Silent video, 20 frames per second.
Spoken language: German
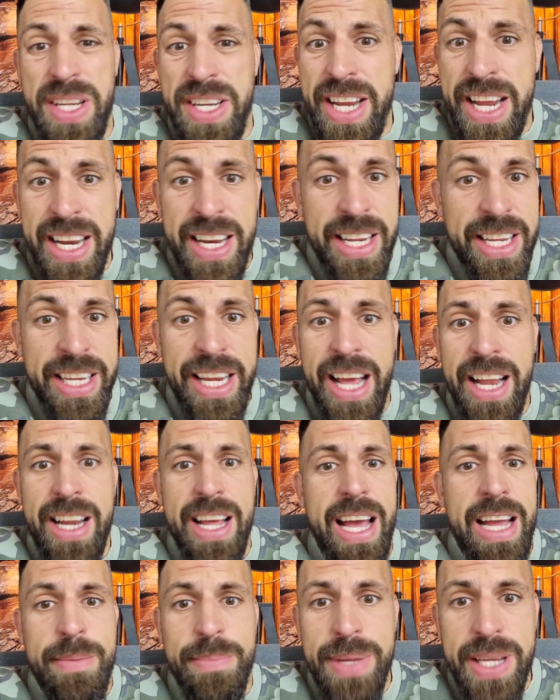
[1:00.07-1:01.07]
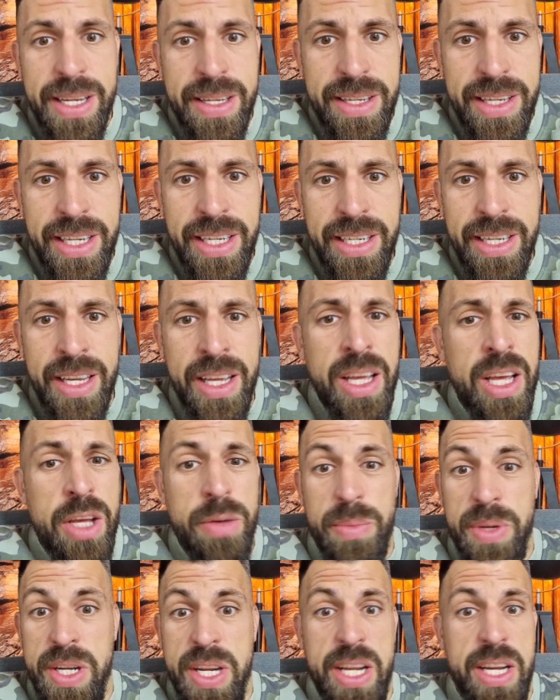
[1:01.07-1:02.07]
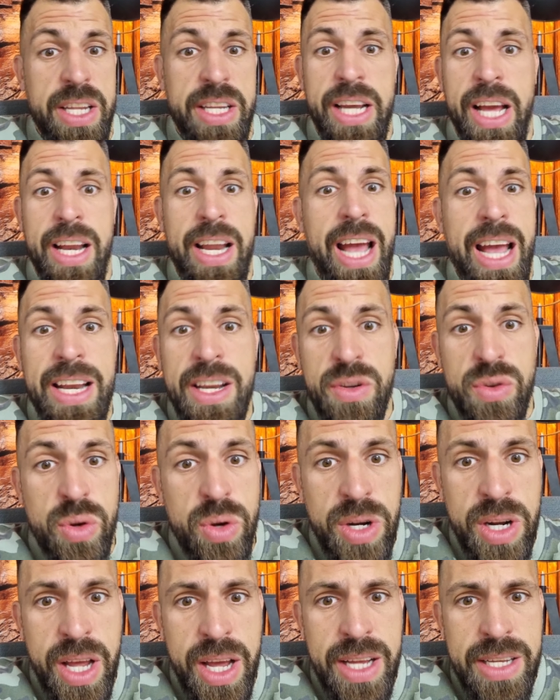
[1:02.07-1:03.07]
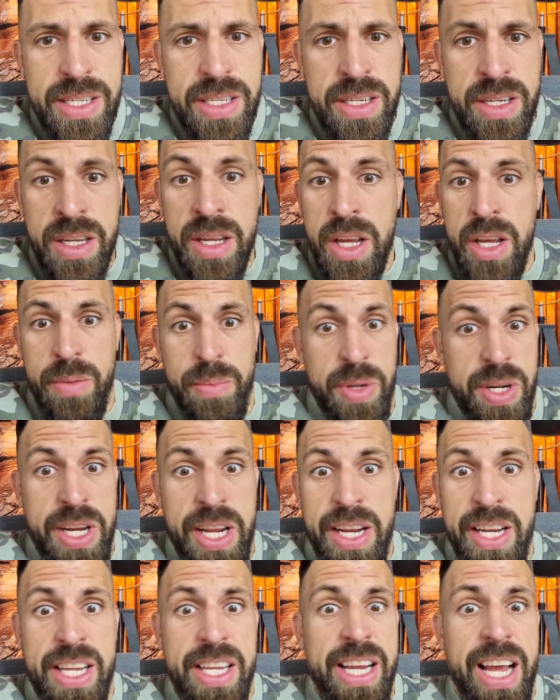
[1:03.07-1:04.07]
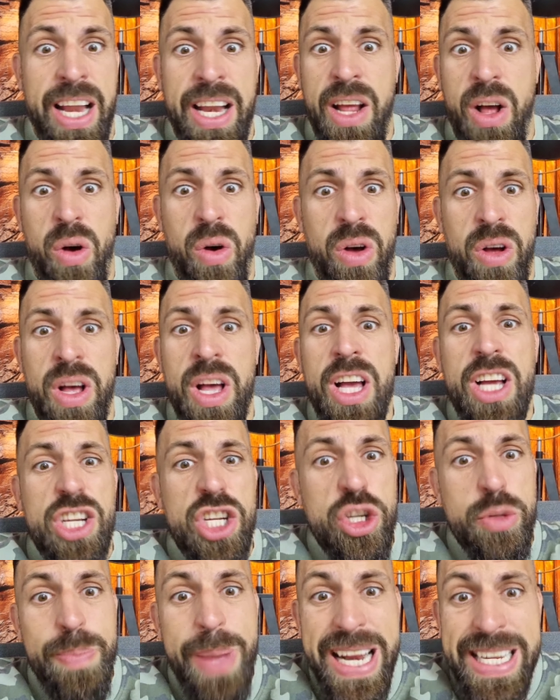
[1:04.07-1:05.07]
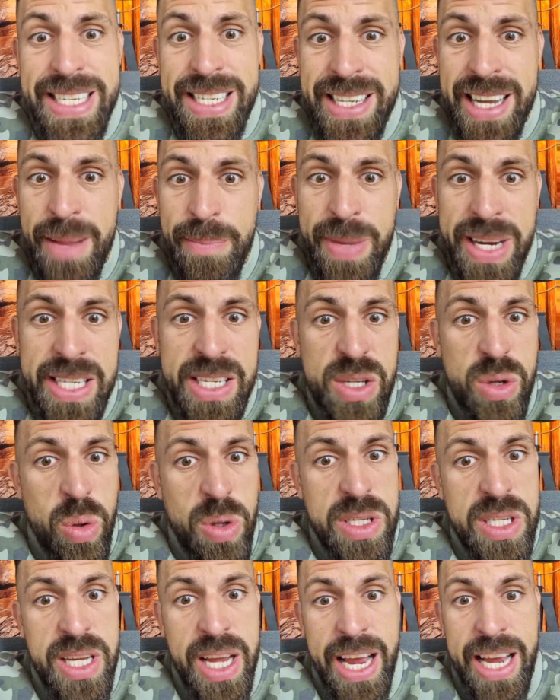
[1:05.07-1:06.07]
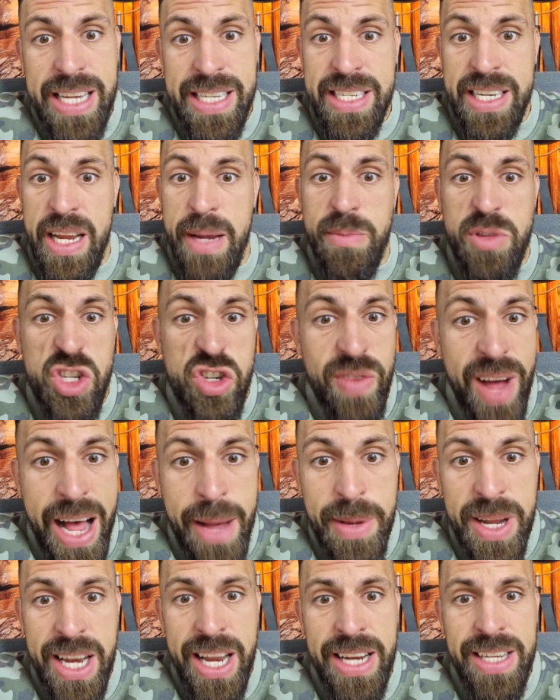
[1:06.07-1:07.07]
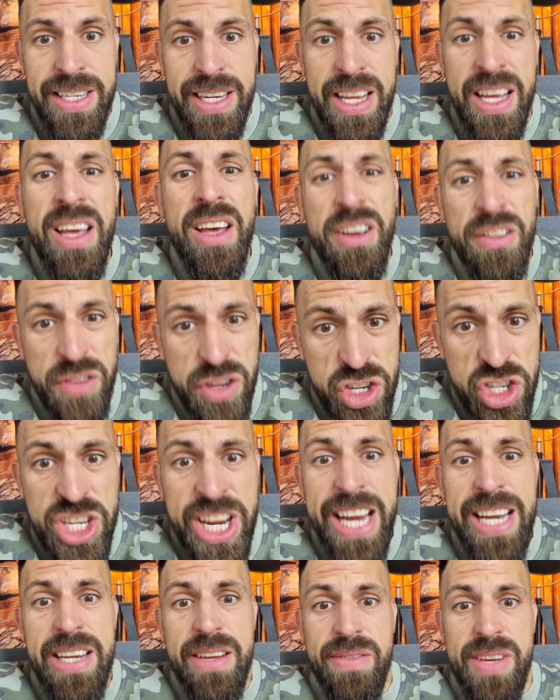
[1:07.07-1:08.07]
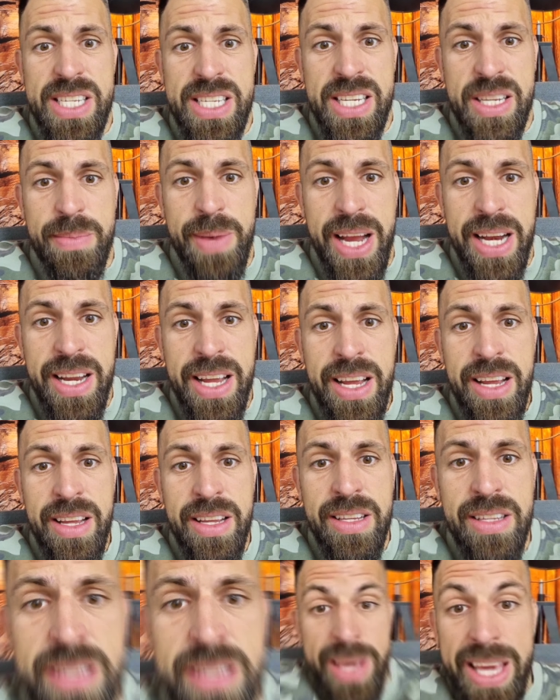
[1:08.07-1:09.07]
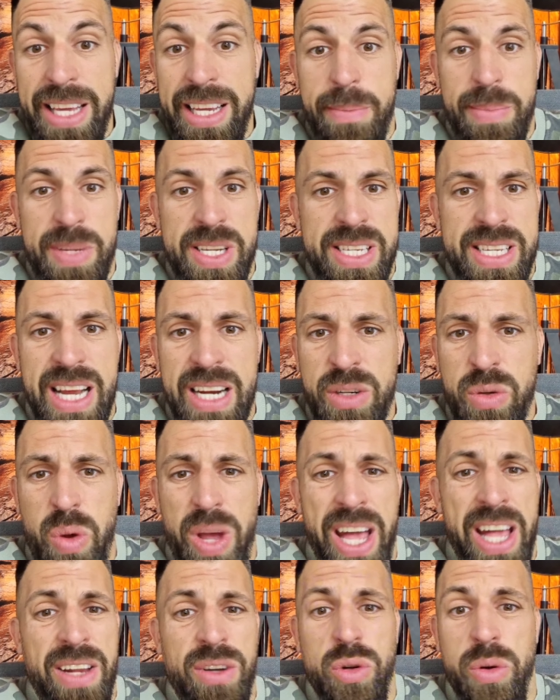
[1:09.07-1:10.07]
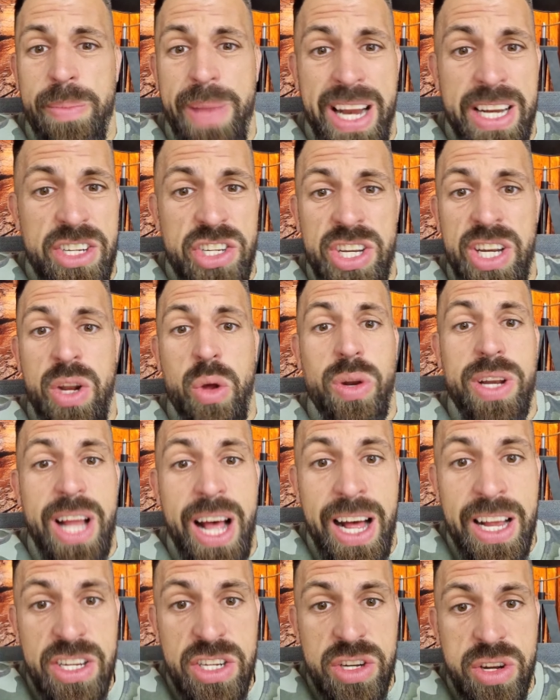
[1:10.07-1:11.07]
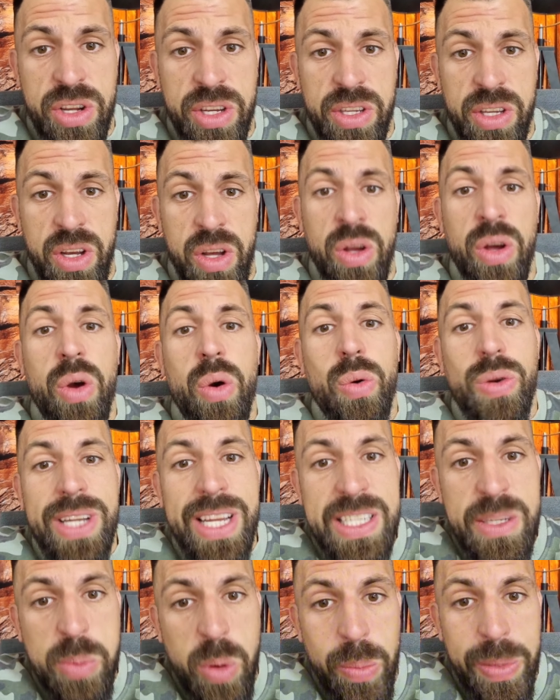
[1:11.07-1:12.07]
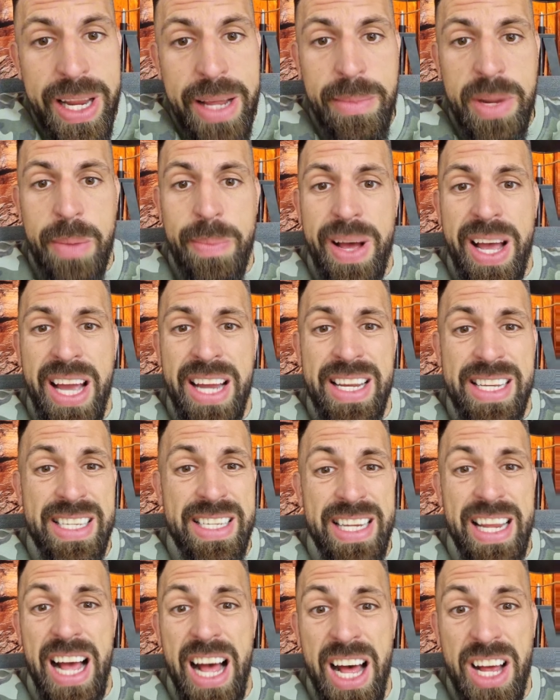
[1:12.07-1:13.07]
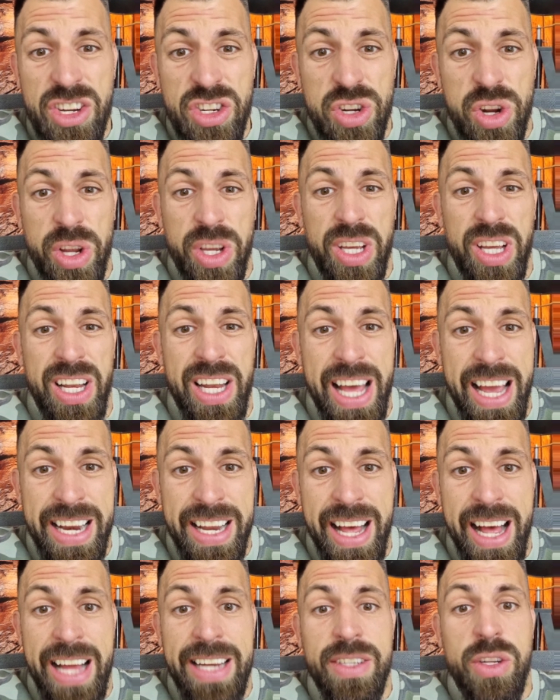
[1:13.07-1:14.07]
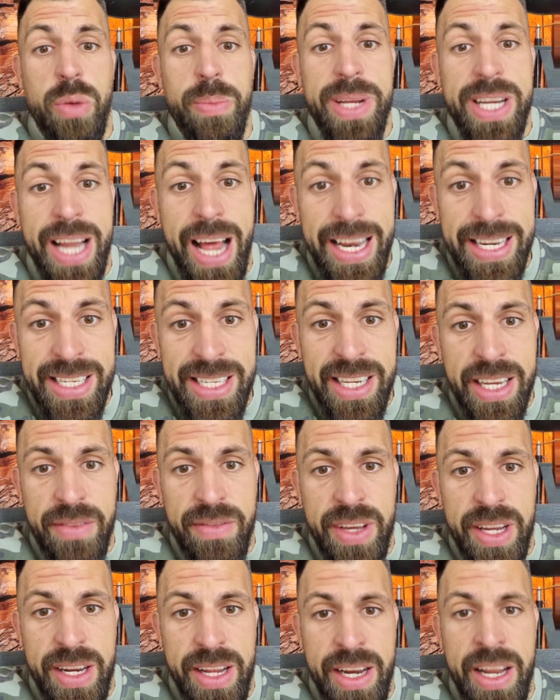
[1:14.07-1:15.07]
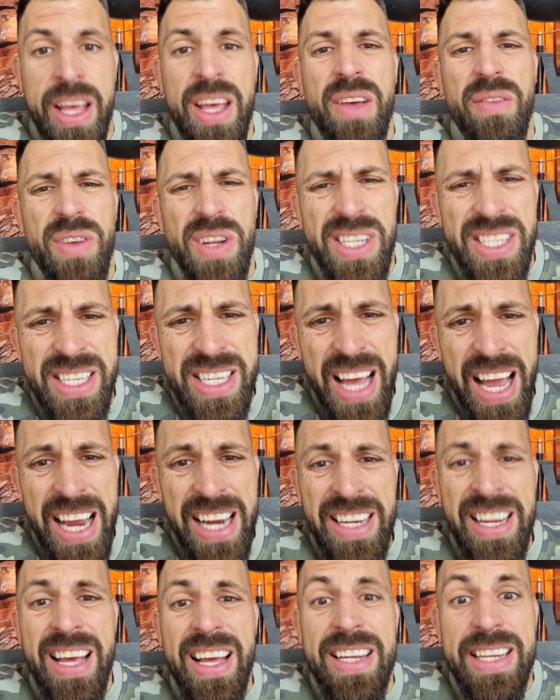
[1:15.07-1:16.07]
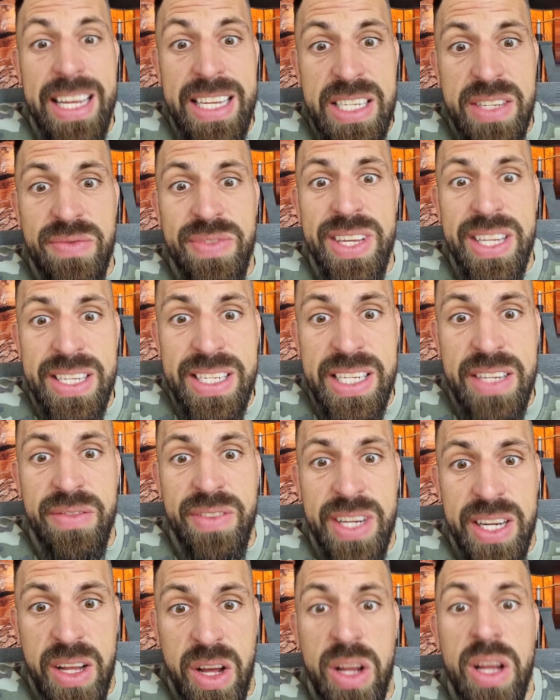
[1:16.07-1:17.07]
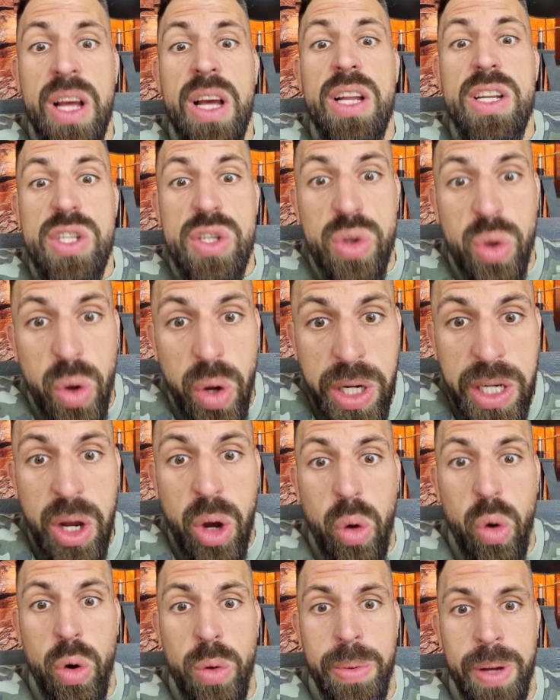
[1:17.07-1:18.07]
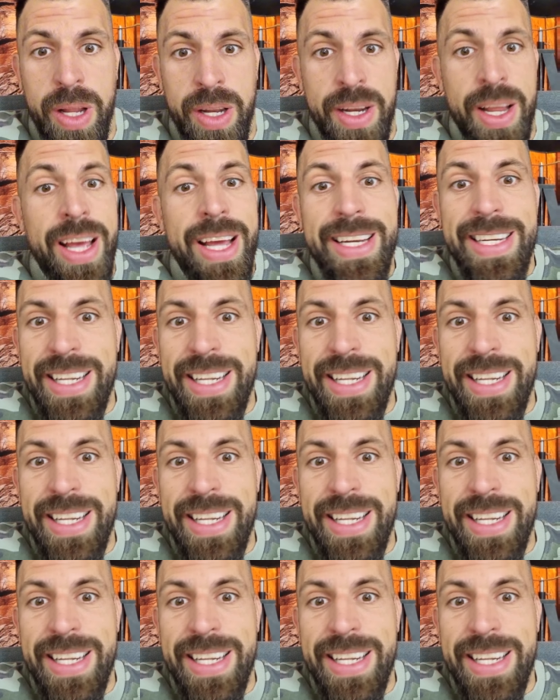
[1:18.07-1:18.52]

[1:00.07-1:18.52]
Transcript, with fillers: mit denen ich gerne ein Bier trinke, mit denen ich gerne einen Döner esse, mit denen ich gerne auch Spätzle mit Soße esse im Schwabeländle. Versteht ihr, was ich meine? Mich gibt es aktuell nur Menschen und Arschlöcher. Und das Problem dabei, dass die Arschlöcher leider an Dominanz gewinnen, wird Zeit, dass wir sie wieder zurückerobern.